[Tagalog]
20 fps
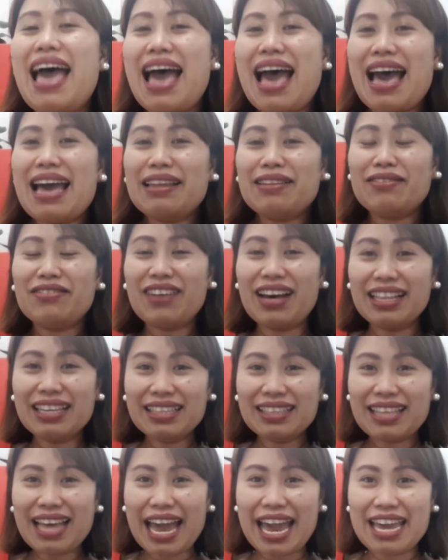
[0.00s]
And
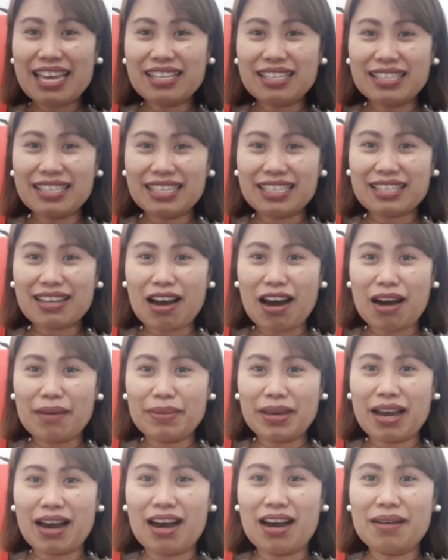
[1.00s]
Valentine's is
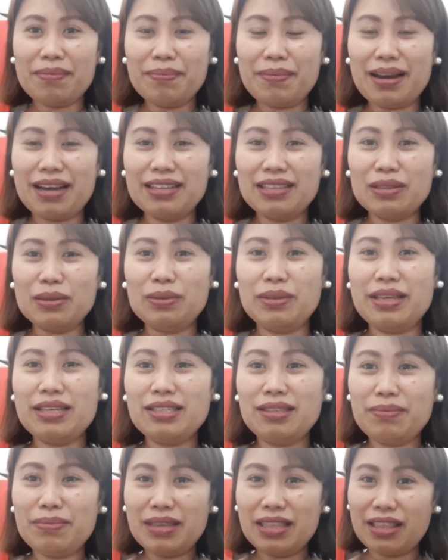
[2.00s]
coming up and to
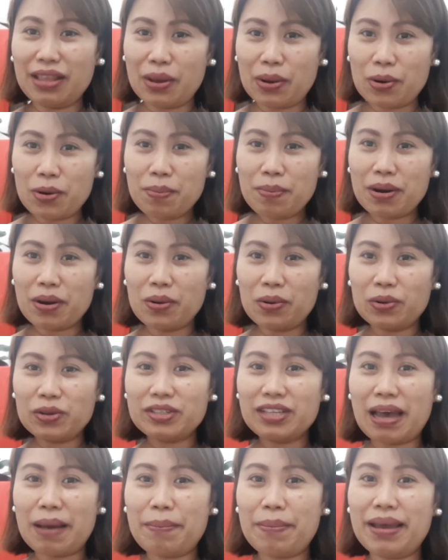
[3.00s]
this video,
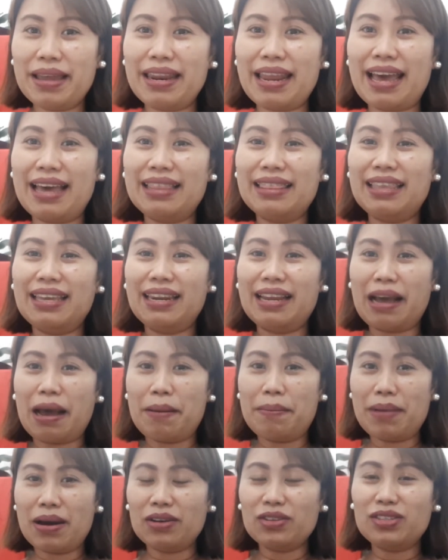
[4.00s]
pag-uusapan natin ang
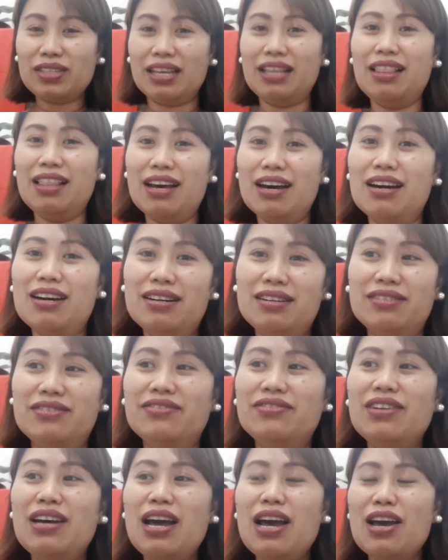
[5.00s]
about sa
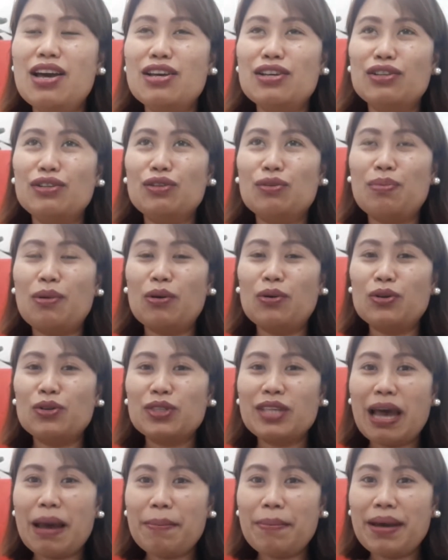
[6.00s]
love. So
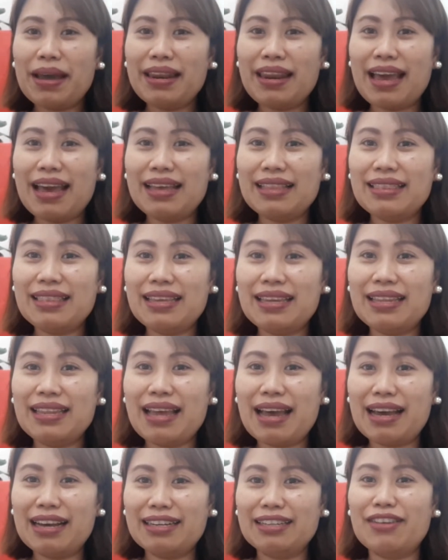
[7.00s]
pag-uusapan natin
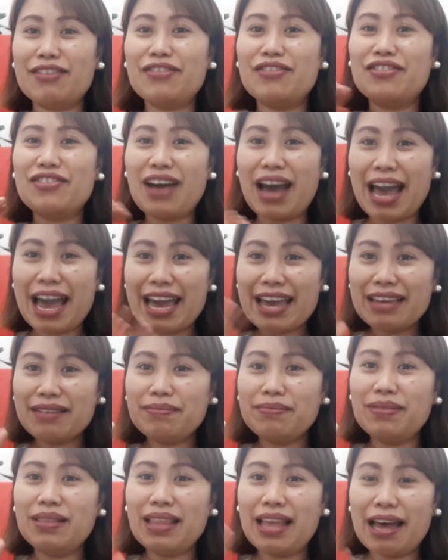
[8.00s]
ang The
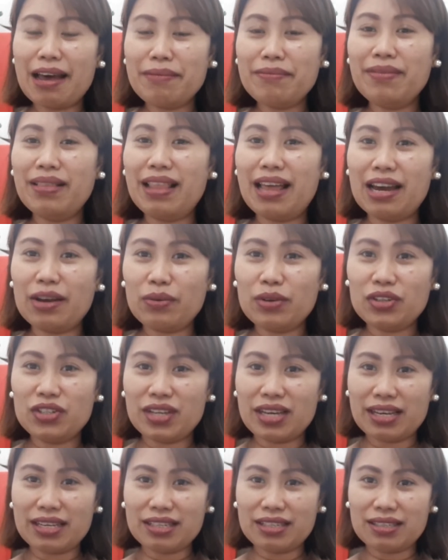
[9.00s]
Five Love
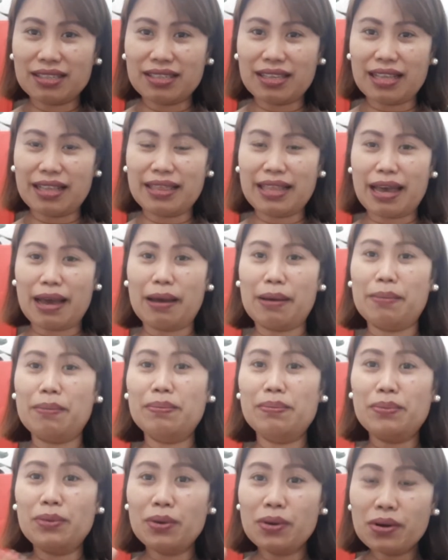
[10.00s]
Languages na
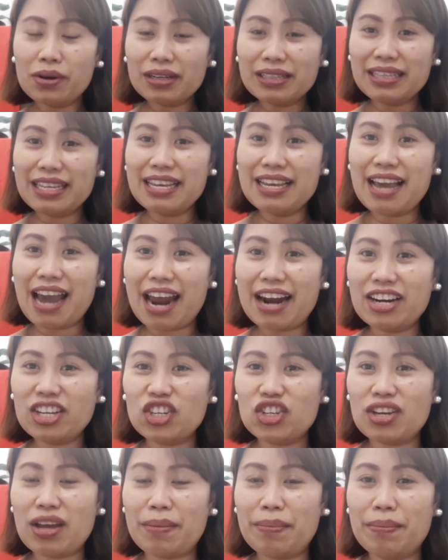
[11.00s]
book ni Gary
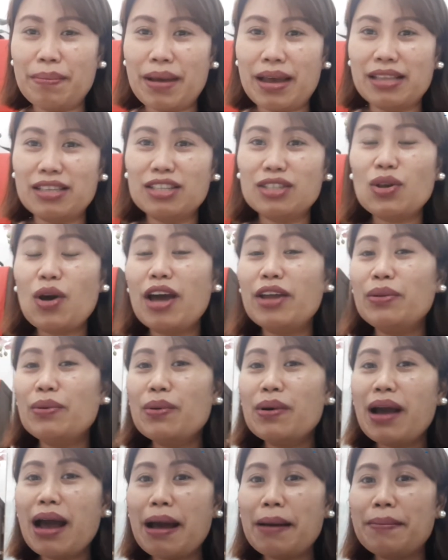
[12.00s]
Chapman. So
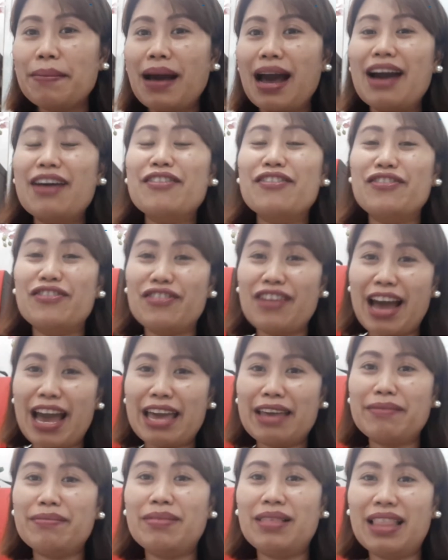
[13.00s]
ano nga ba ang
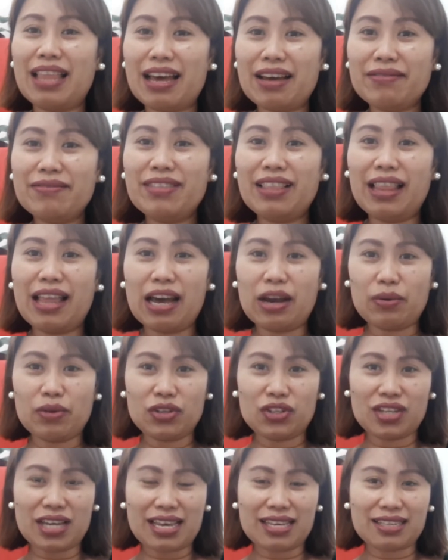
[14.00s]
Five Love
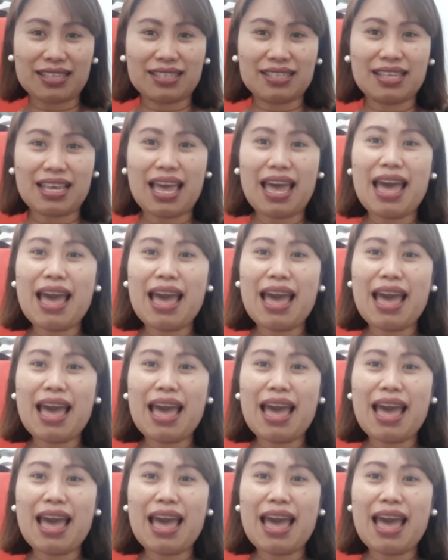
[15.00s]
Languages?